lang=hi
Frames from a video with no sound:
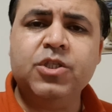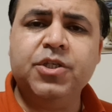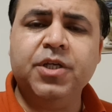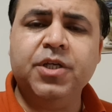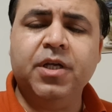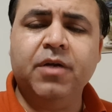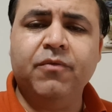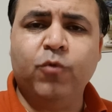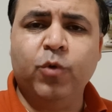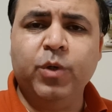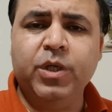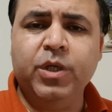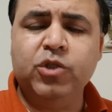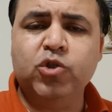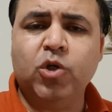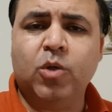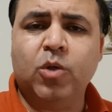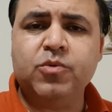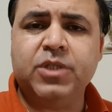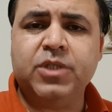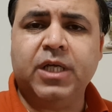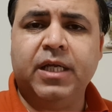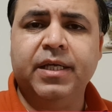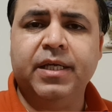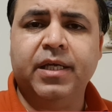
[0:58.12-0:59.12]
सिर्फ वही
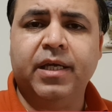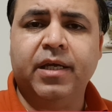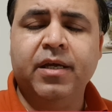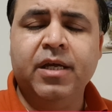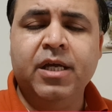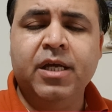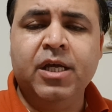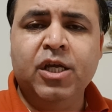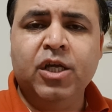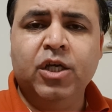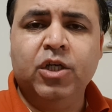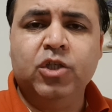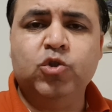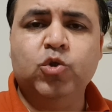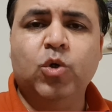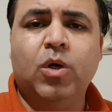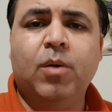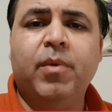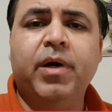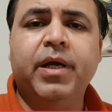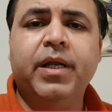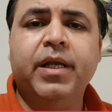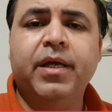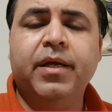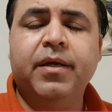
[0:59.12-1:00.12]
जॉब्स डालेंगे जो
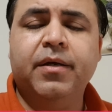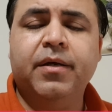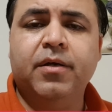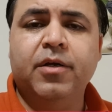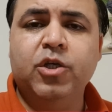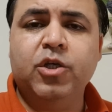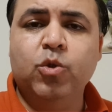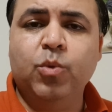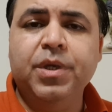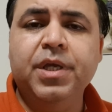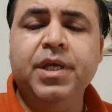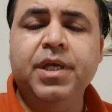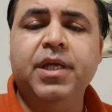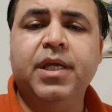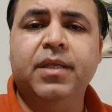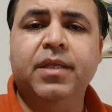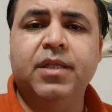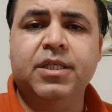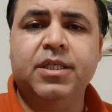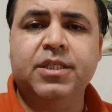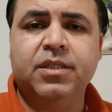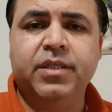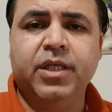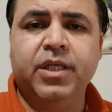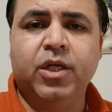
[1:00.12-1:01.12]
हमारे यूई e के
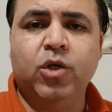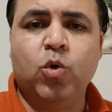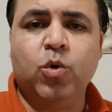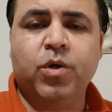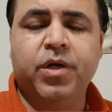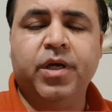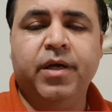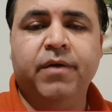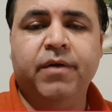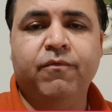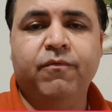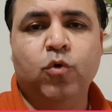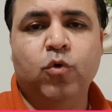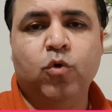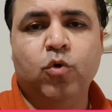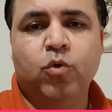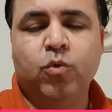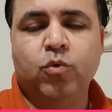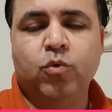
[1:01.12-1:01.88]
अंदर जितने लोग हैं वो